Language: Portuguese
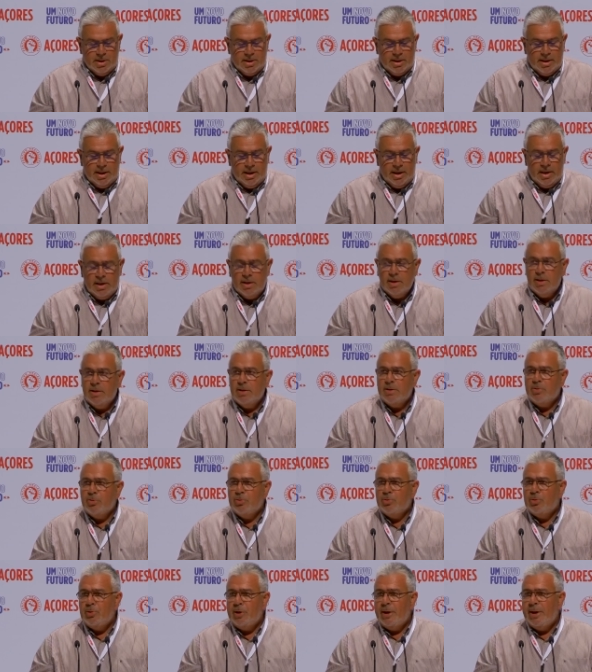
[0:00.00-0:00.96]
E eh,
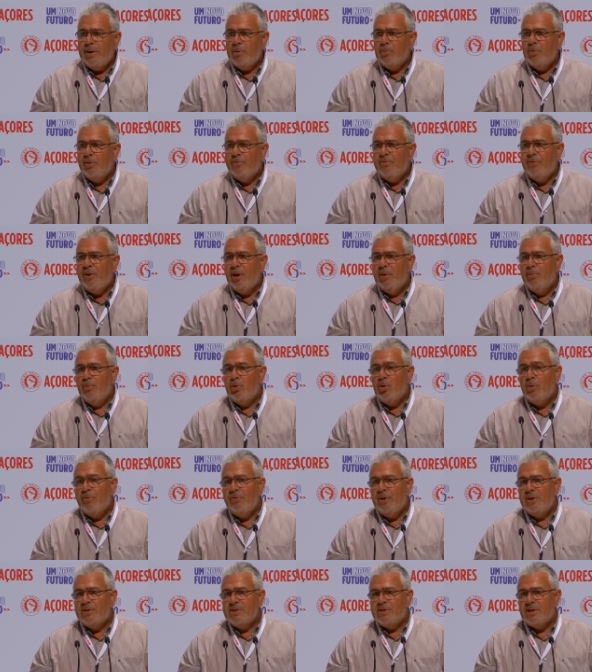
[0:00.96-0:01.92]
tenho a firme
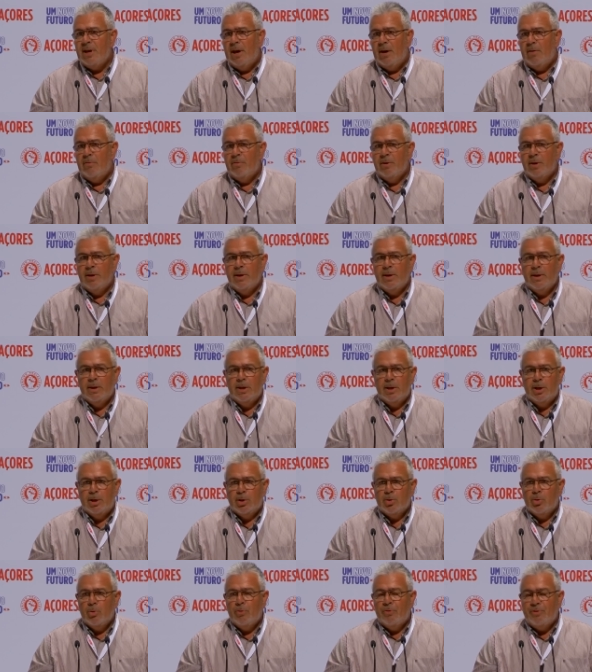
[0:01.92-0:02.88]
convicção
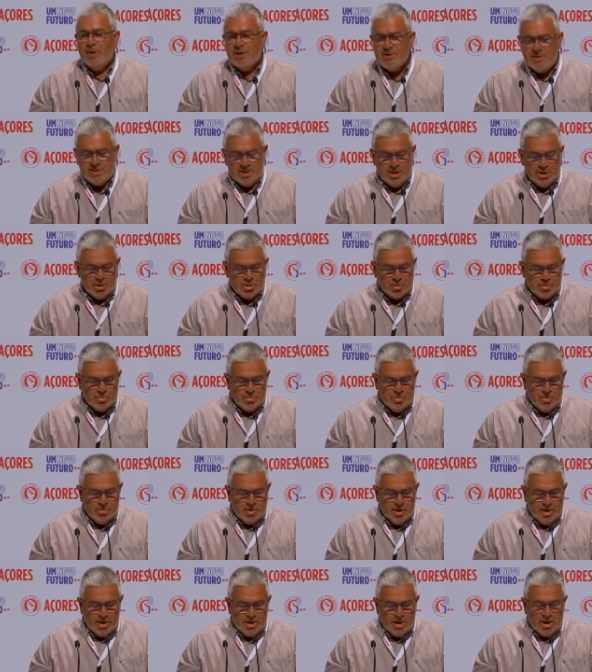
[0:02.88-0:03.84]
que o Francisco,
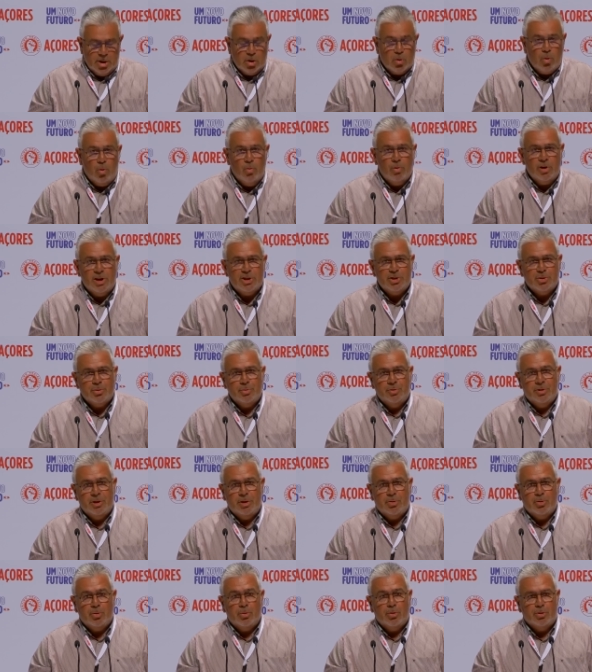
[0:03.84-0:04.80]
com a
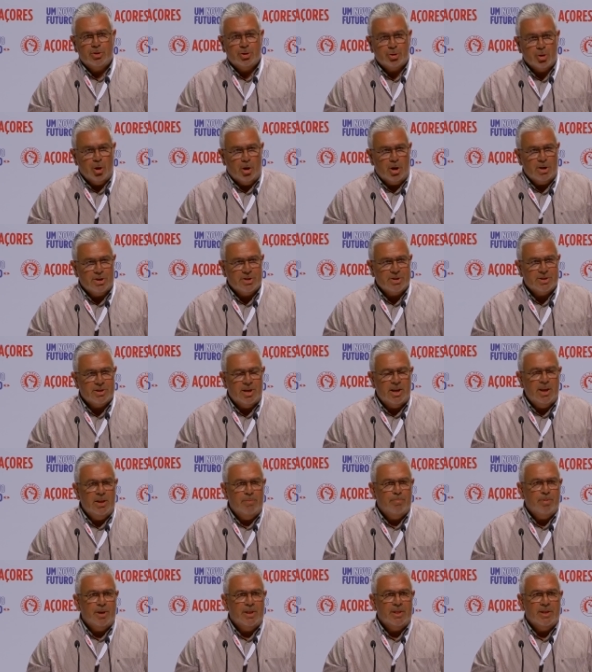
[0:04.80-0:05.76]
ajuda de todos nós,
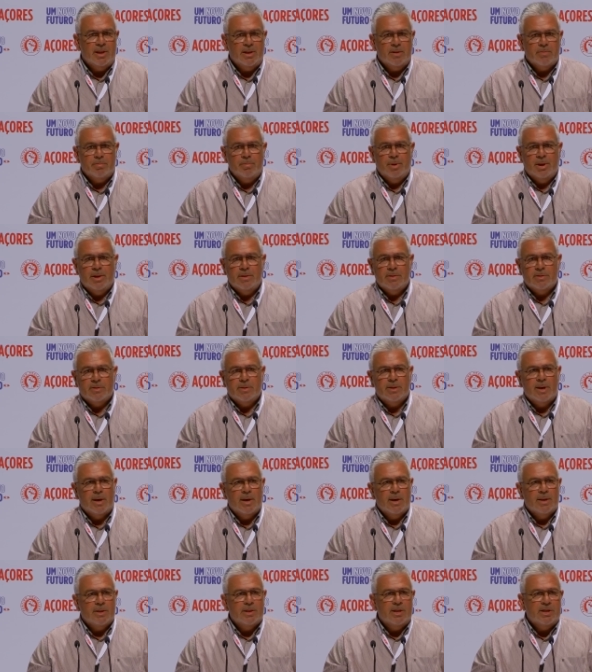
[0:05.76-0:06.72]
independentemente
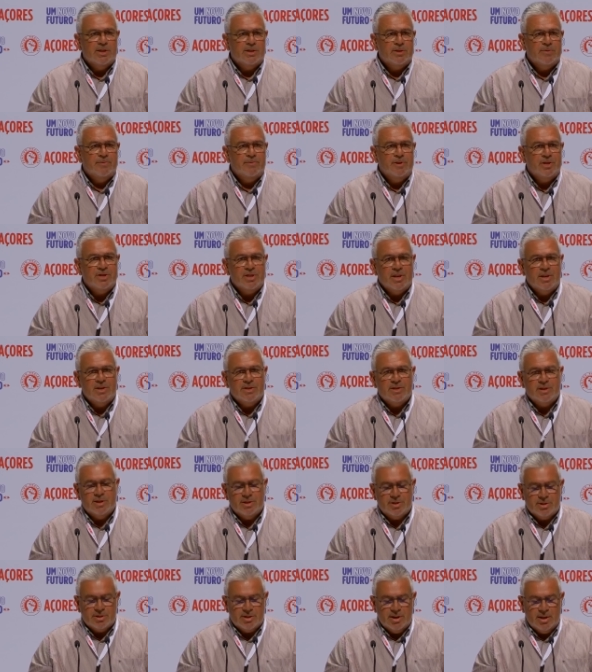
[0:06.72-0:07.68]
das
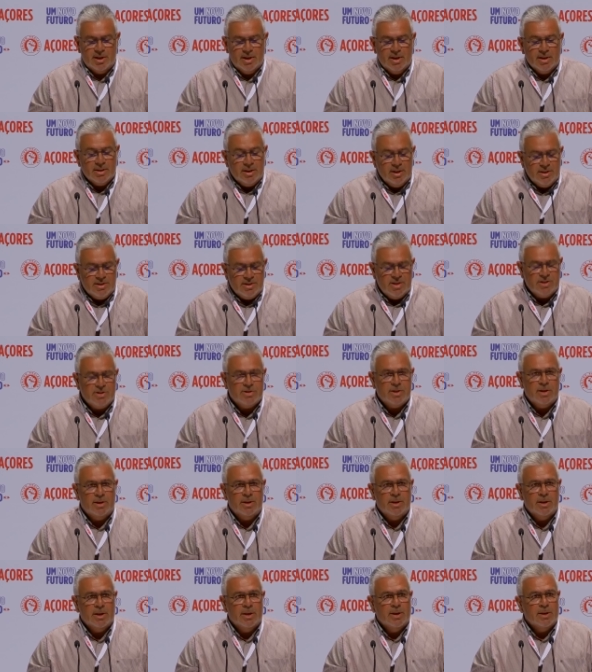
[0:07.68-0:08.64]
divergências que
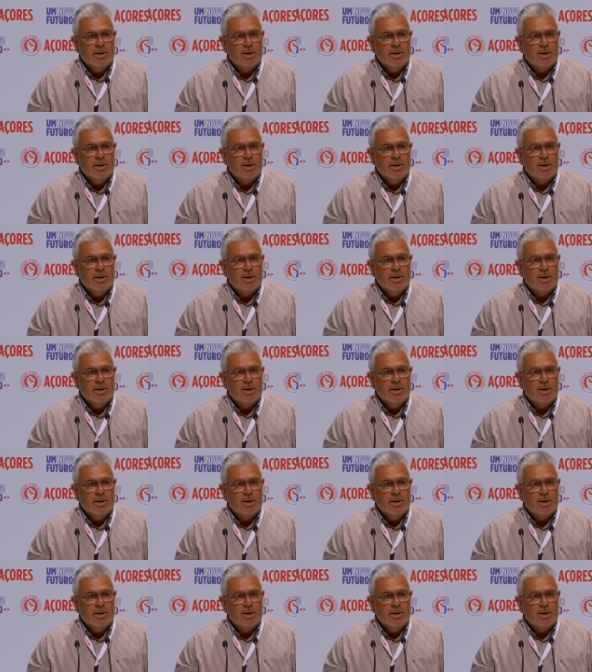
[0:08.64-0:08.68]
existem,